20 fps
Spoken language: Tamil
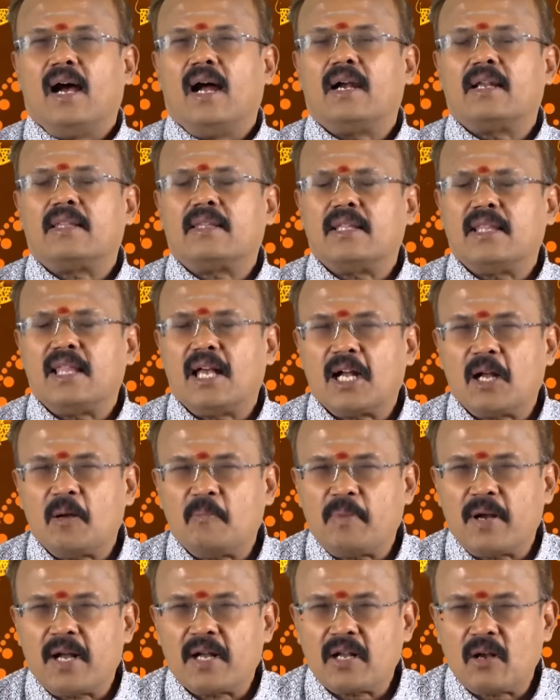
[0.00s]
அடுத்ததாக
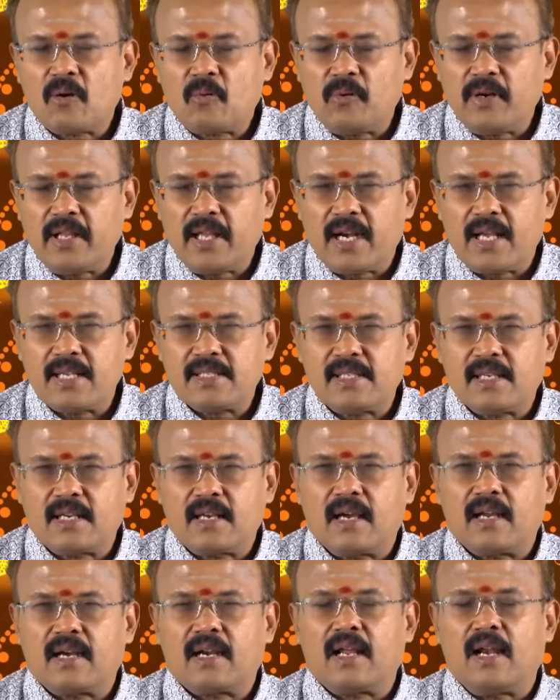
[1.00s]
பார்க்கக்கூடிய
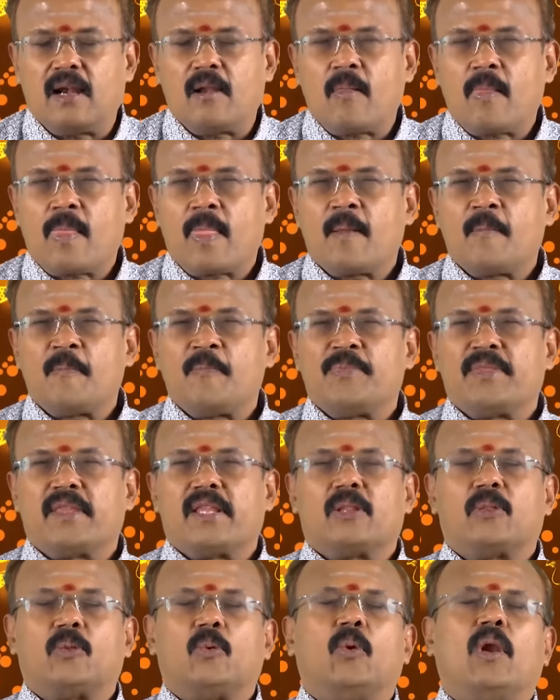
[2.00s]
ராசிக்காரர்கள்
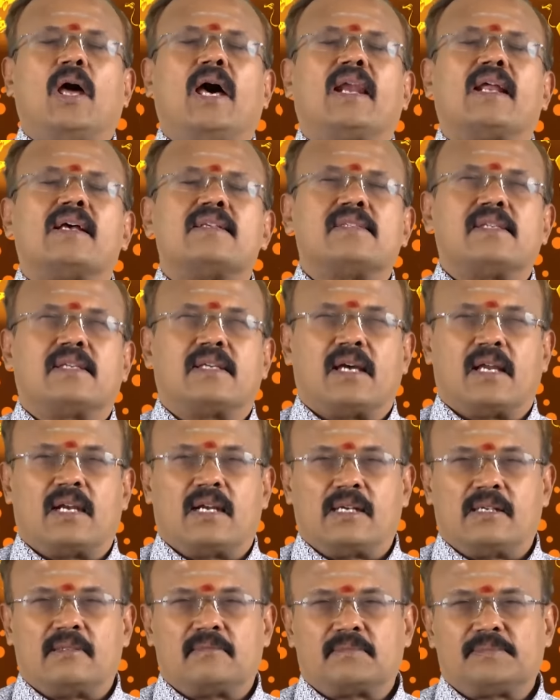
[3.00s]
துலா ராசிக்காரங்க